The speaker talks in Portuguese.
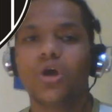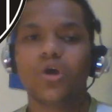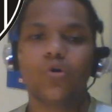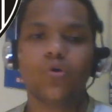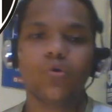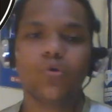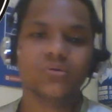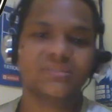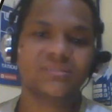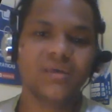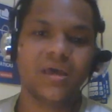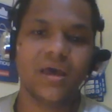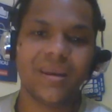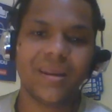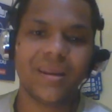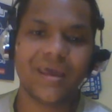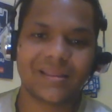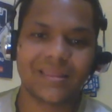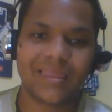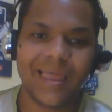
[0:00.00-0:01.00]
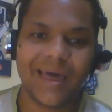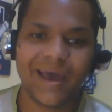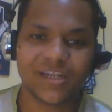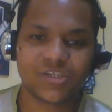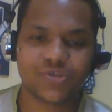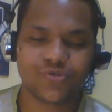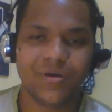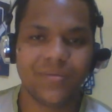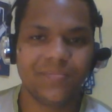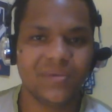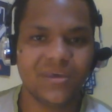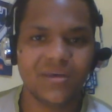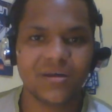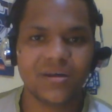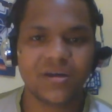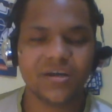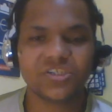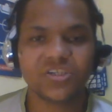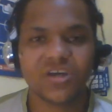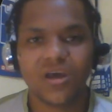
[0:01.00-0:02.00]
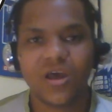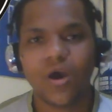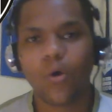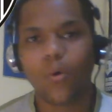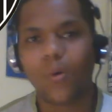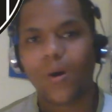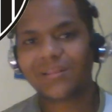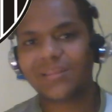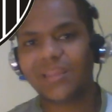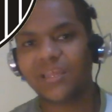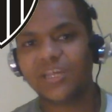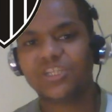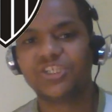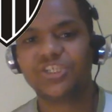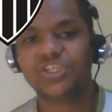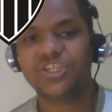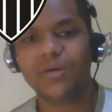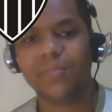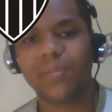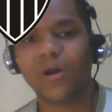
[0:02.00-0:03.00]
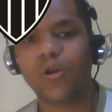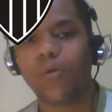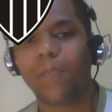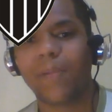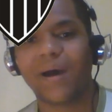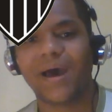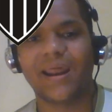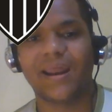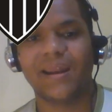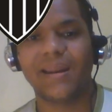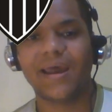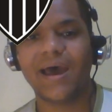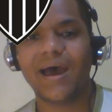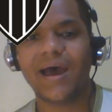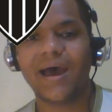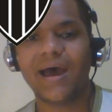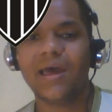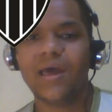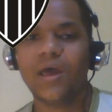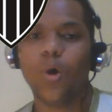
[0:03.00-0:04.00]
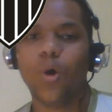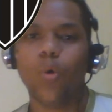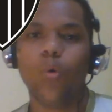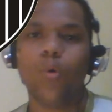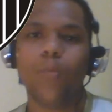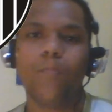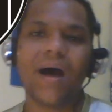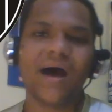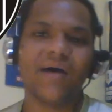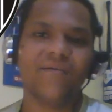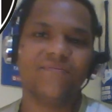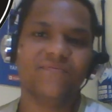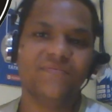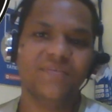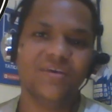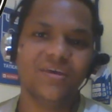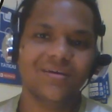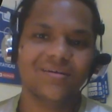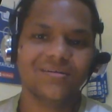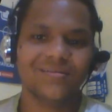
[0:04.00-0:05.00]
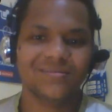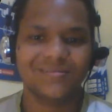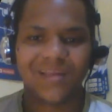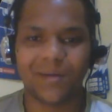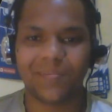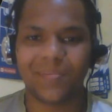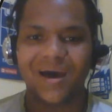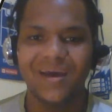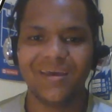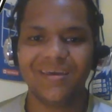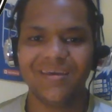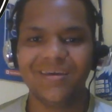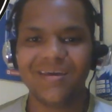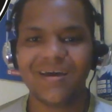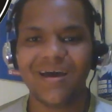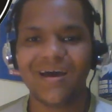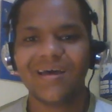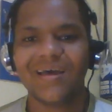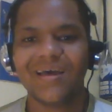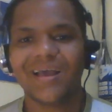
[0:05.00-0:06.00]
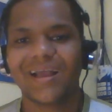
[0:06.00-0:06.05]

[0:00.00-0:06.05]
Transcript: Cruzeiro e Atlético em Minas, o Atletiba no Paraná, o Bavi na Bahia.